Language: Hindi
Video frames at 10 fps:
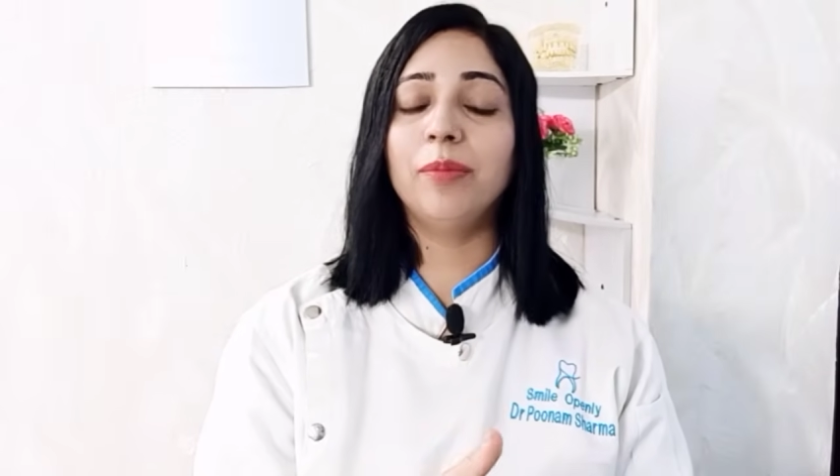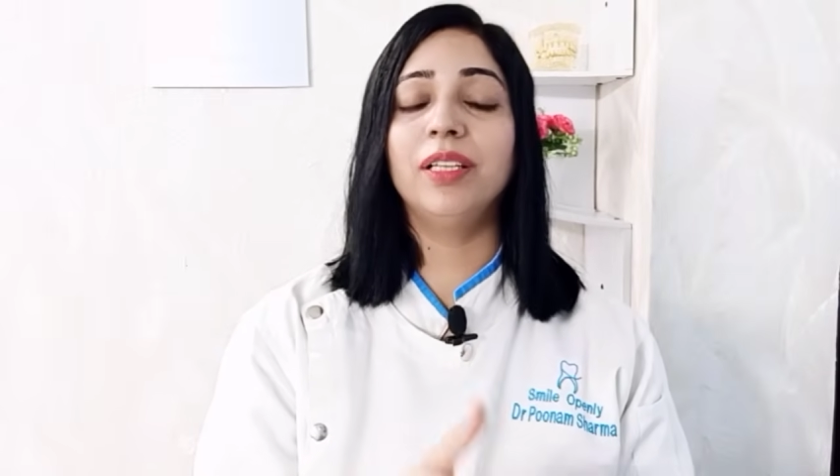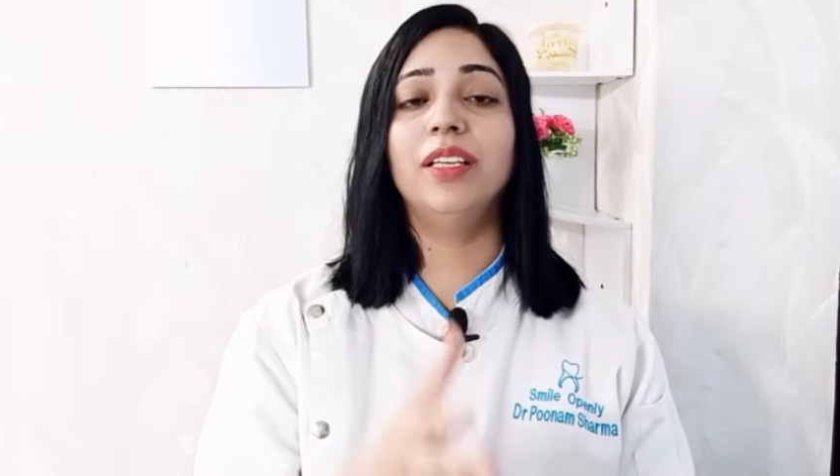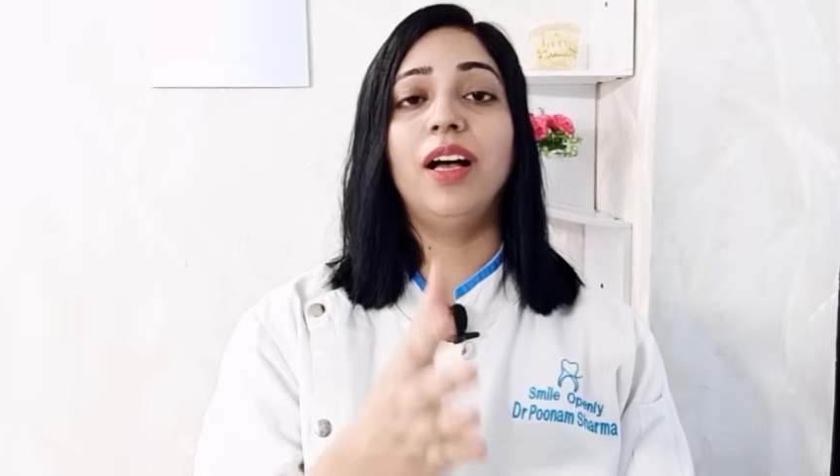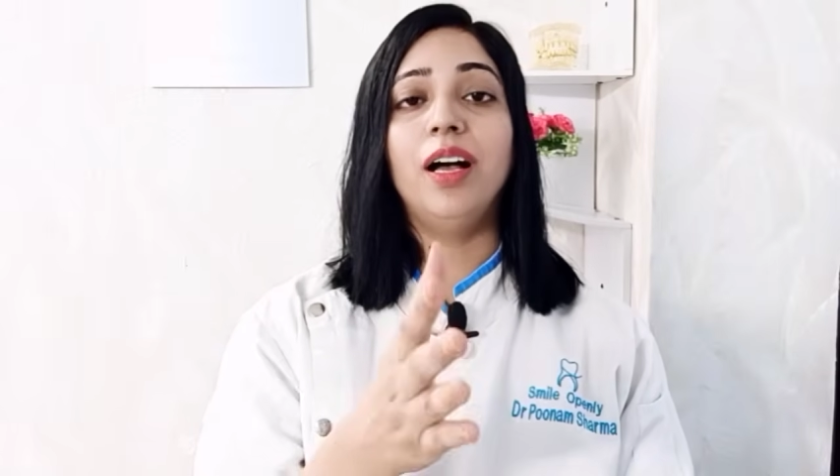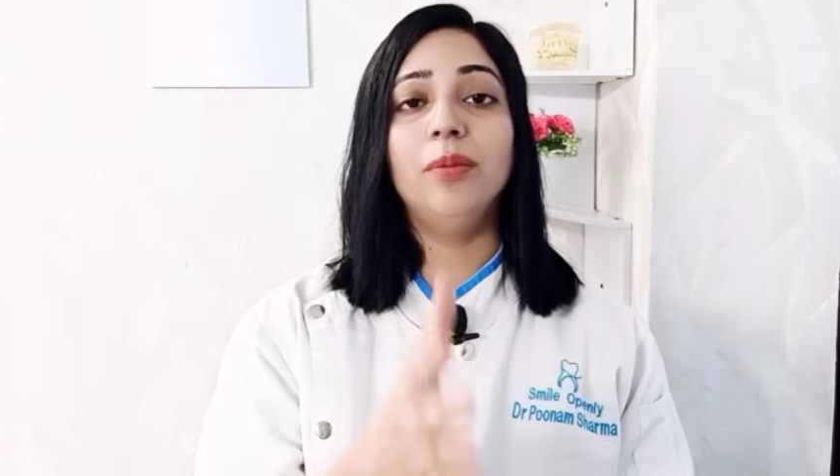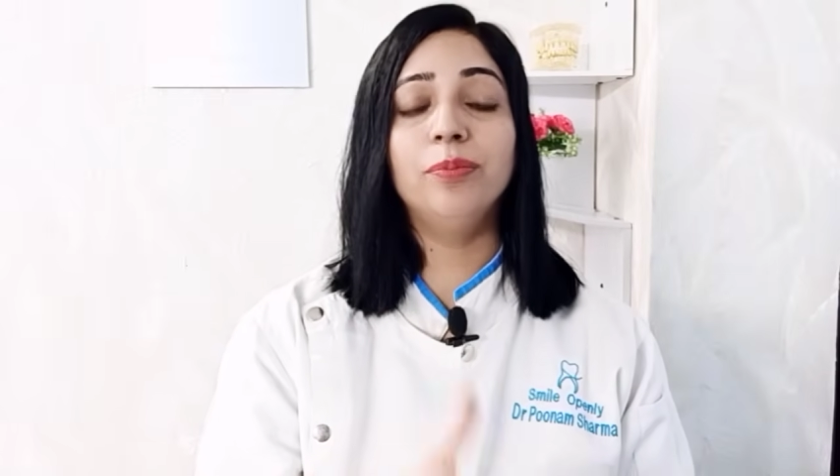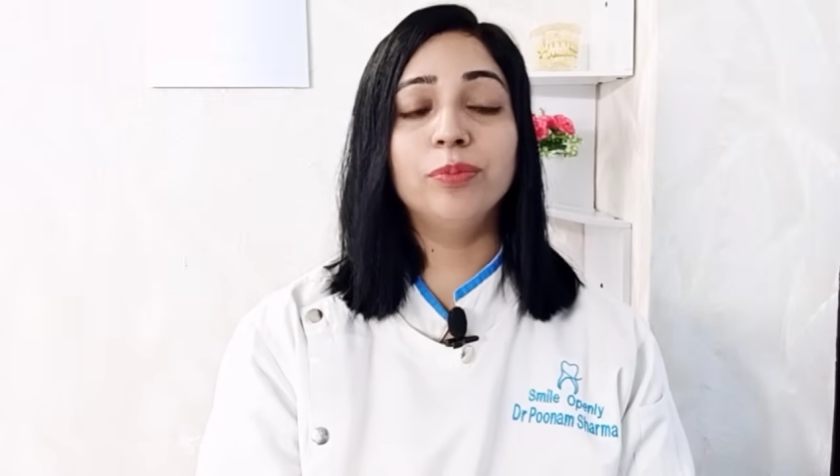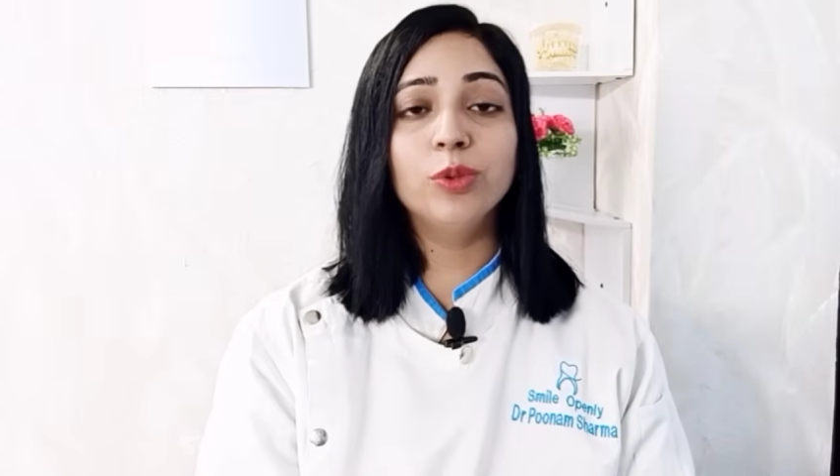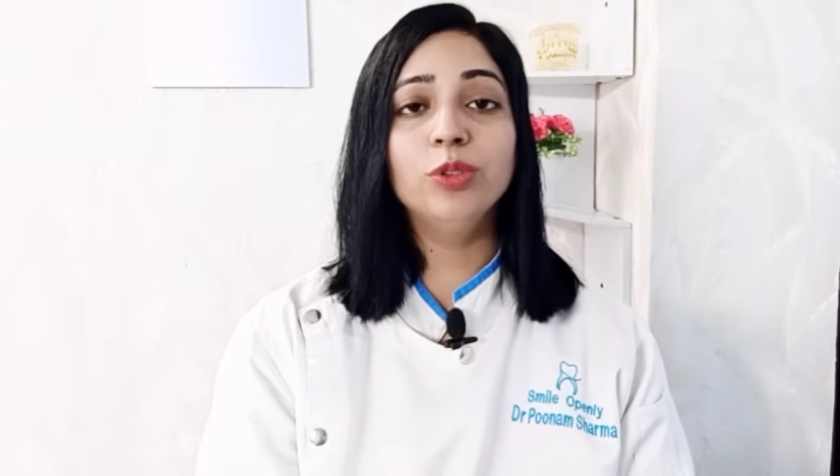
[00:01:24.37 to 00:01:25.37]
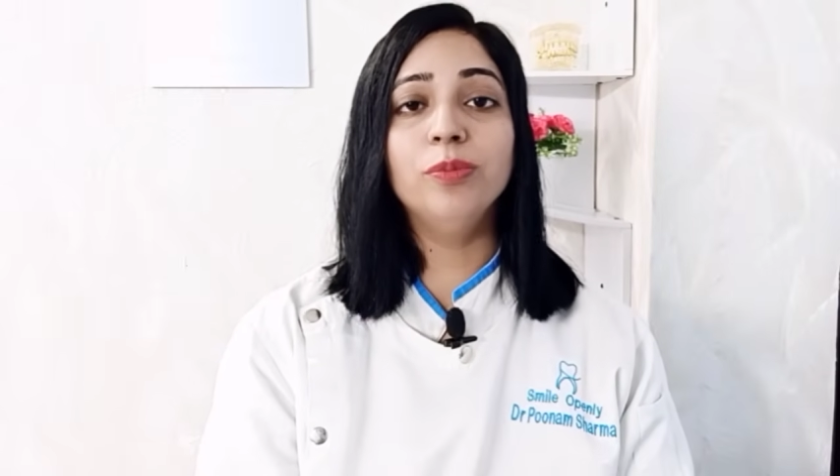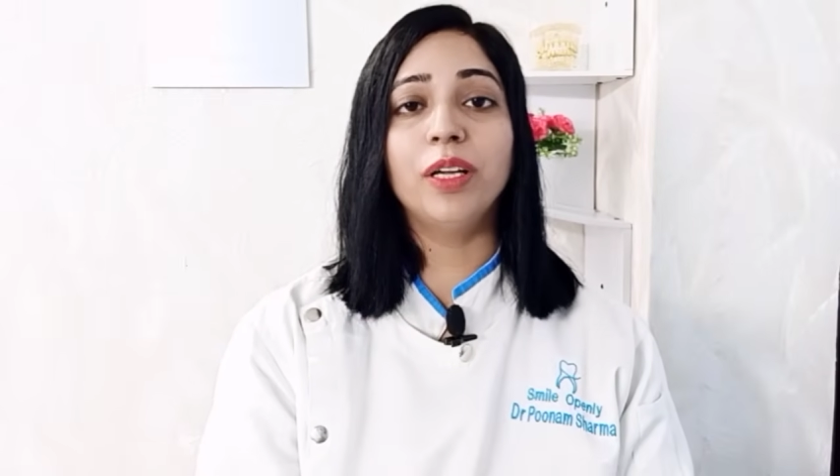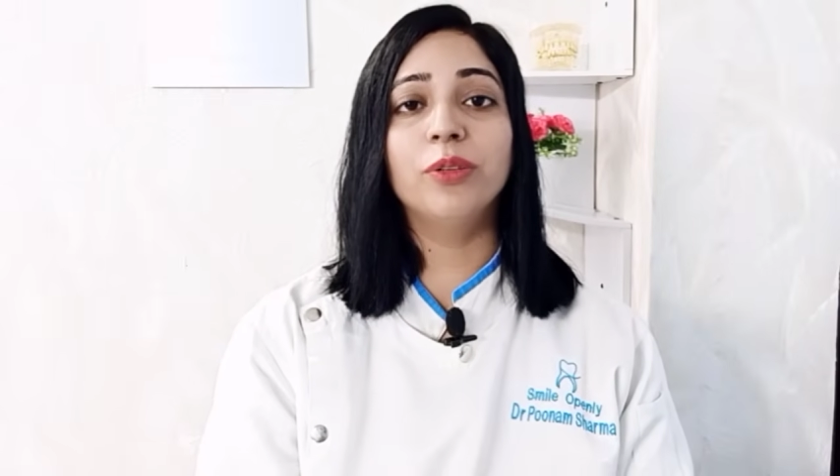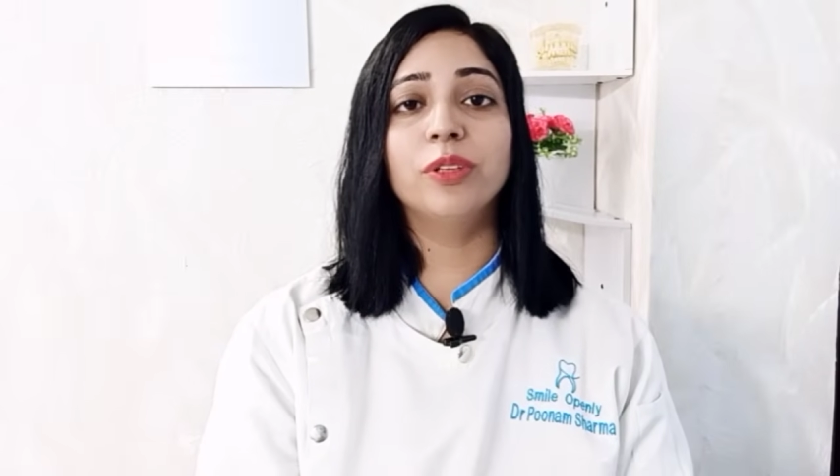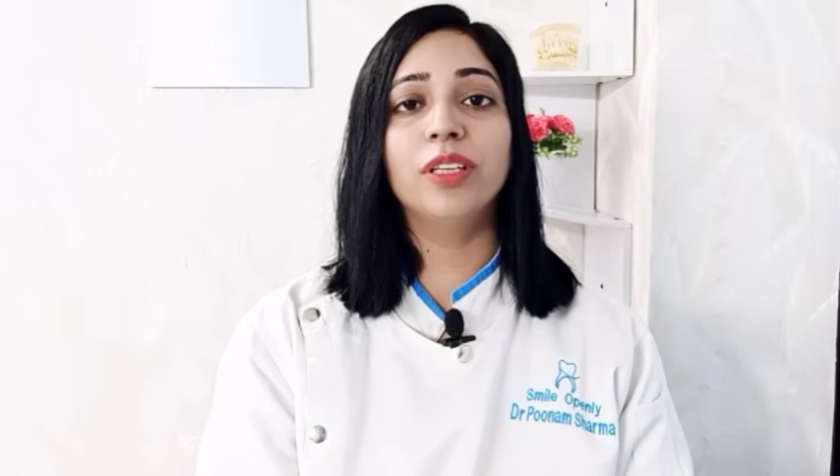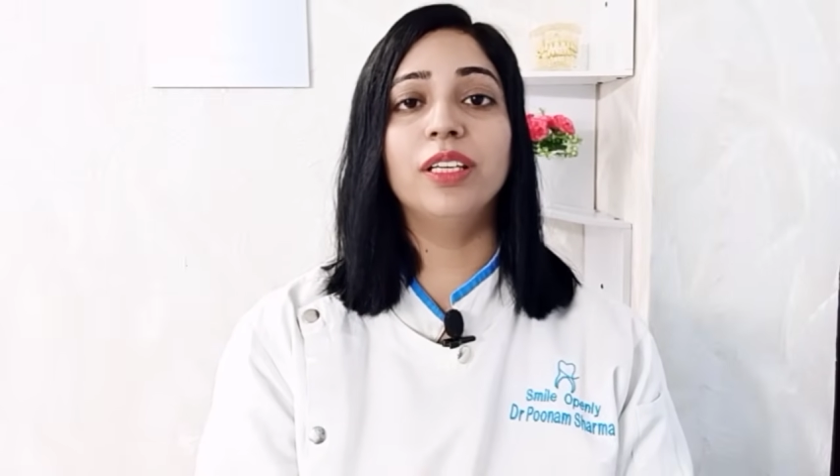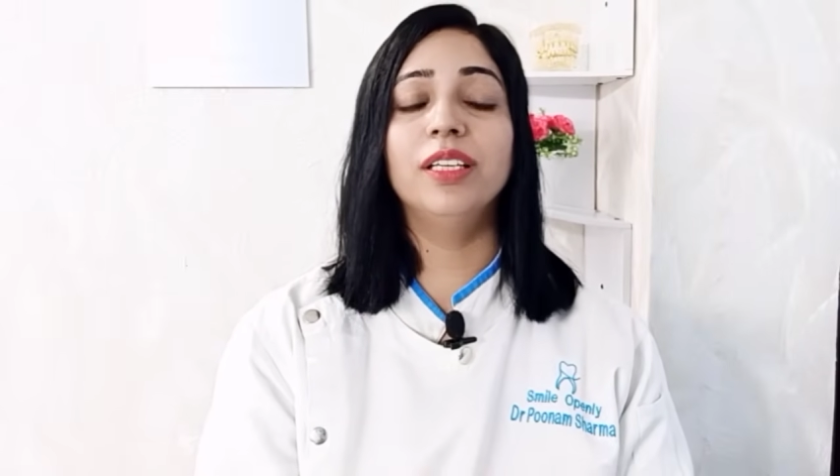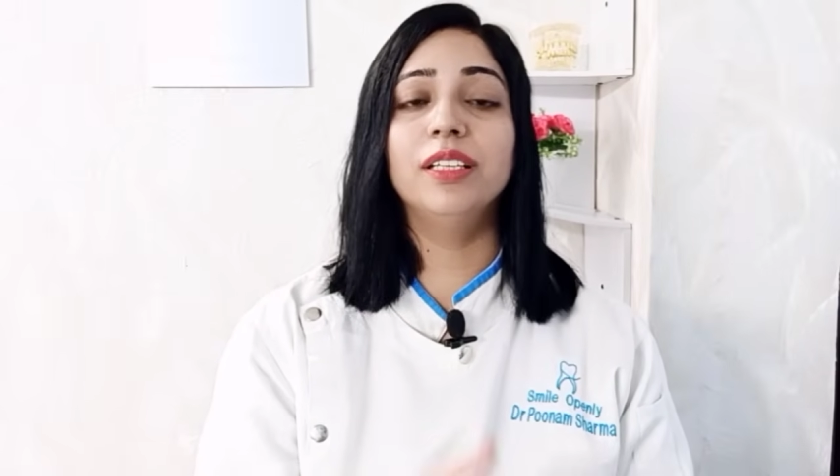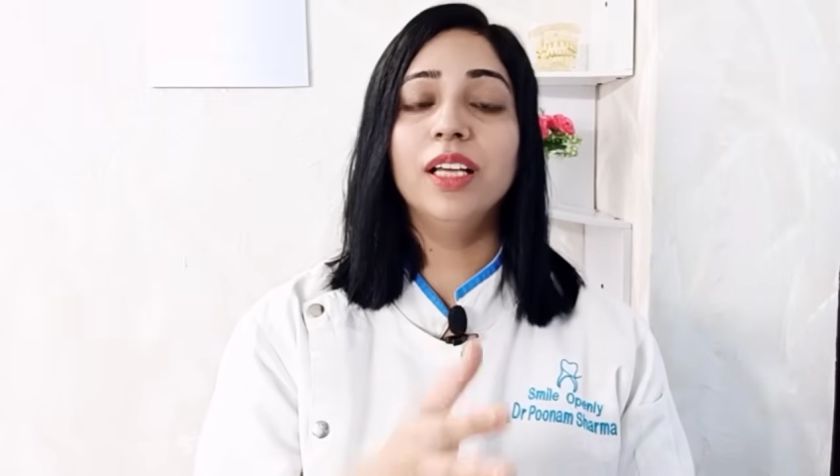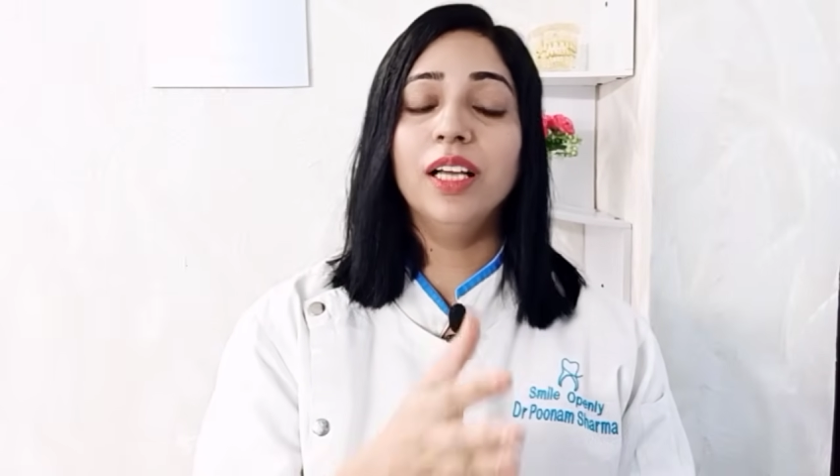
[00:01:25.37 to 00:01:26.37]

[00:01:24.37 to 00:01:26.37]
बाद आप खुद मानोगे कि